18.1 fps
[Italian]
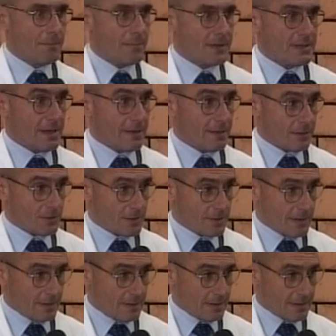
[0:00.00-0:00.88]
è presente a
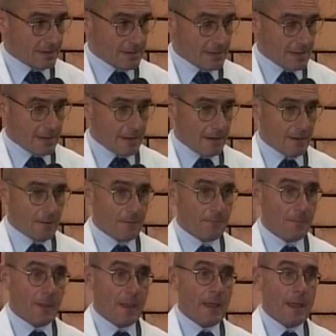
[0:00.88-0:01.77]
Città di Castello,
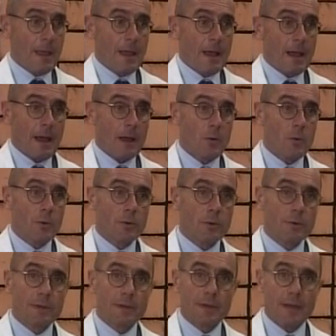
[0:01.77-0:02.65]
a cui
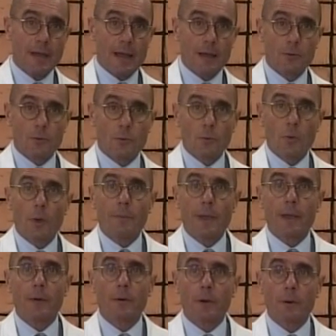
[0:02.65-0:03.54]
ho dedicato due
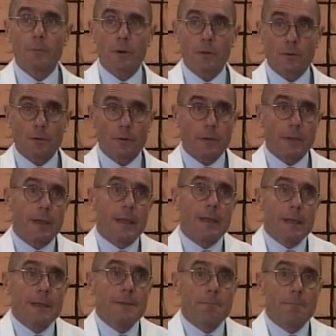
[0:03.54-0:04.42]
miei collaboratori
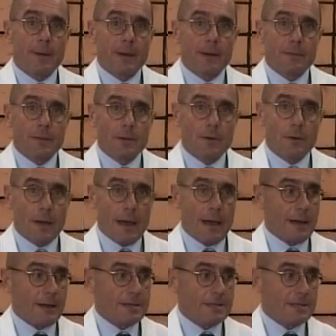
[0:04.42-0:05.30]
che in
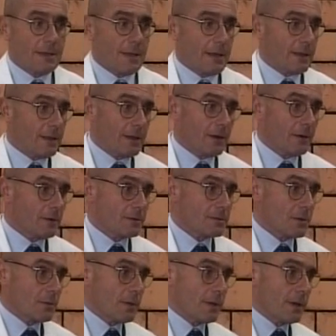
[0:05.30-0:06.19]
particolare si dedicano a
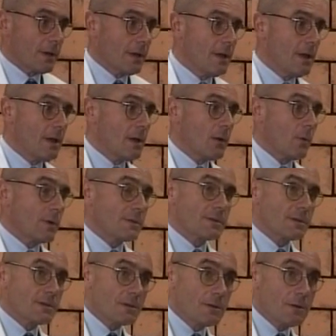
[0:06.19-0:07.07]
seguire
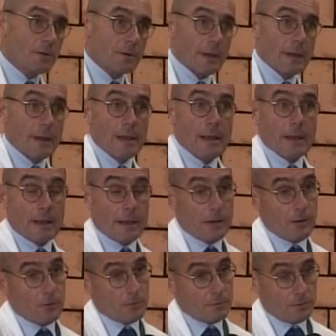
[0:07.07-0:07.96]
queste signore,
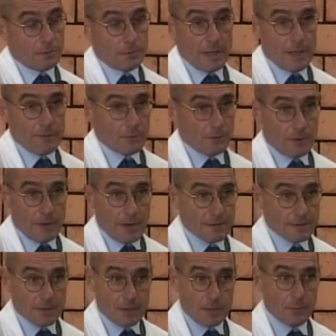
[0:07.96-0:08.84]
che non devono
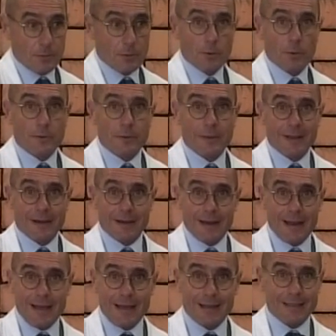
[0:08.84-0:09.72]
essere più
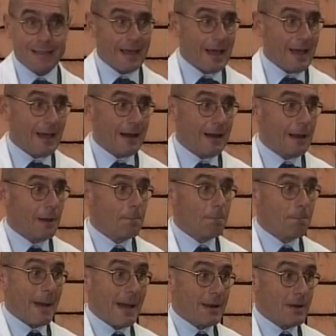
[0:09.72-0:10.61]
condannate al
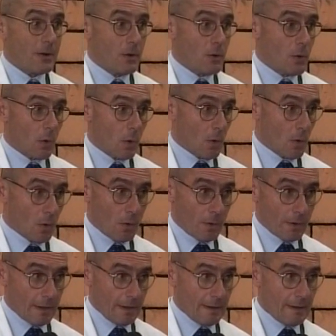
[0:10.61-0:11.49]

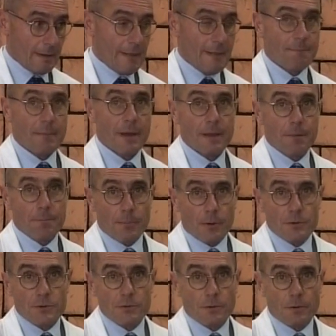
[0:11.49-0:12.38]
pannolone, ma che
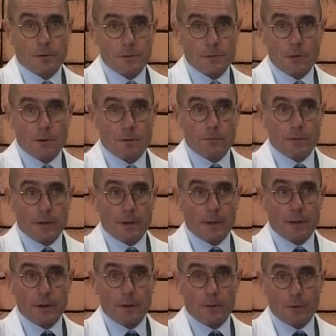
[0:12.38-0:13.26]
possono
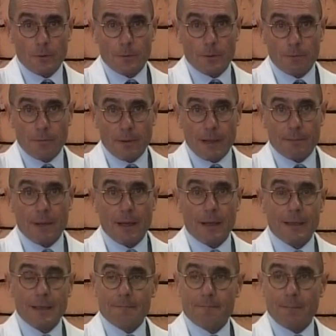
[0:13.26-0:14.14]
risolvere il loro problema
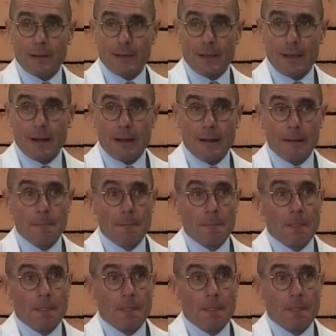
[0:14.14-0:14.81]
in maniera